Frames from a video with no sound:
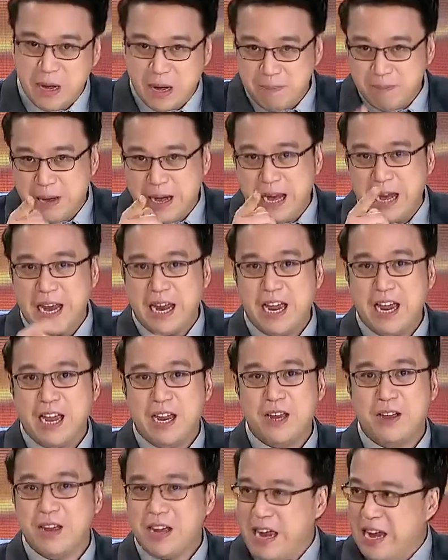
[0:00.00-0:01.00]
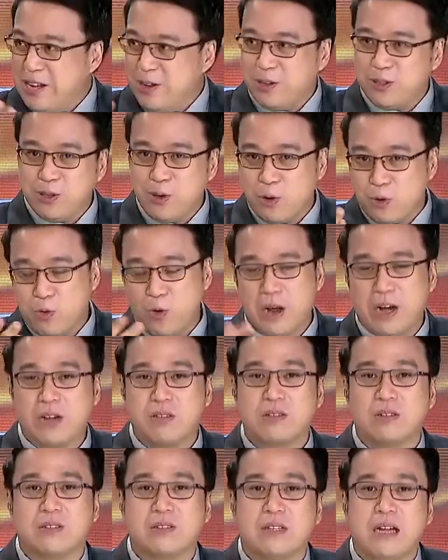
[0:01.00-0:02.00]
So, maybe I don't
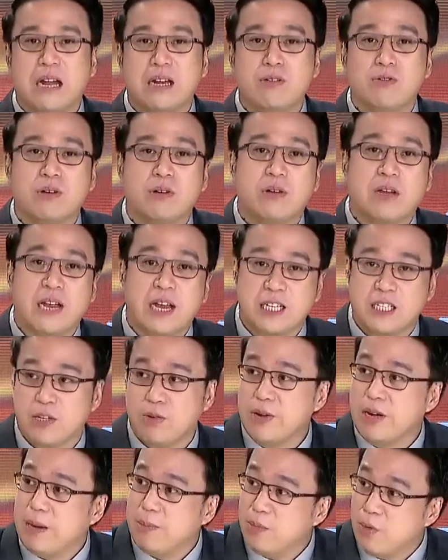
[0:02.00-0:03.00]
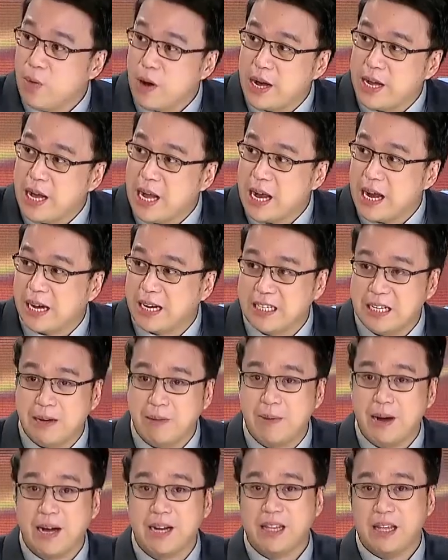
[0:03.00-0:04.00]
know kung anong anong history ng buhay
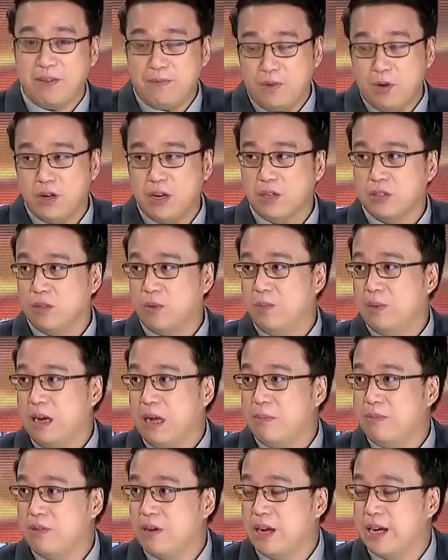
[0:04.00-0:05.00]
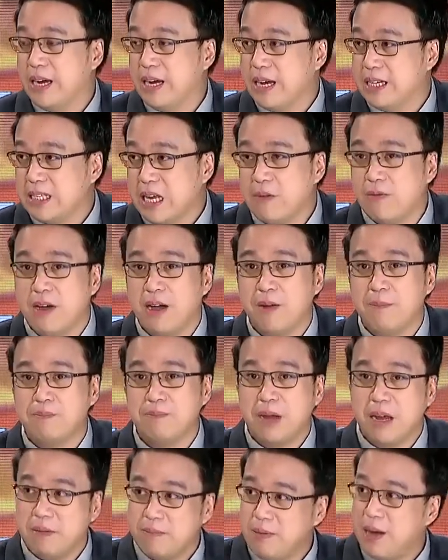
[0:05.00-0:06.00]
nila kasi bakit na fall out of love yung kanyang
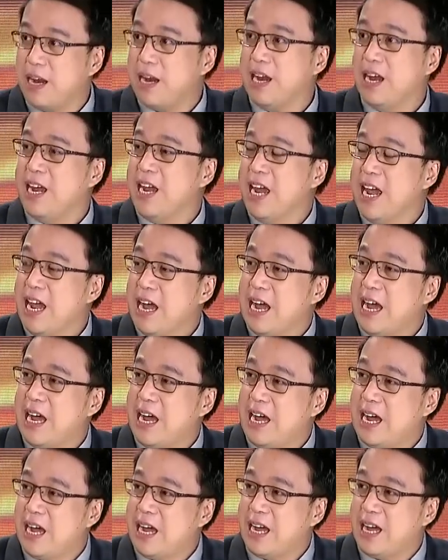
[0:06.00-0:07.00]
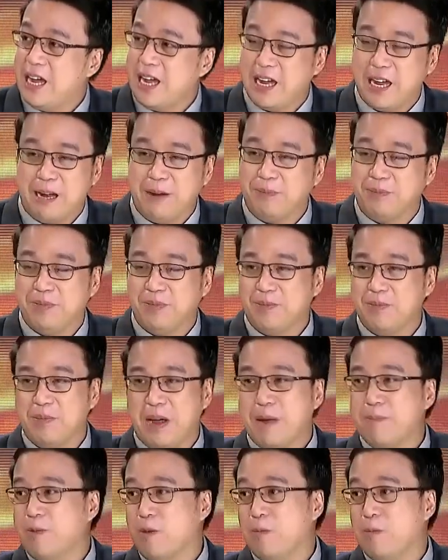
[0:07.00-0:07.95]
asawa, maybe uh,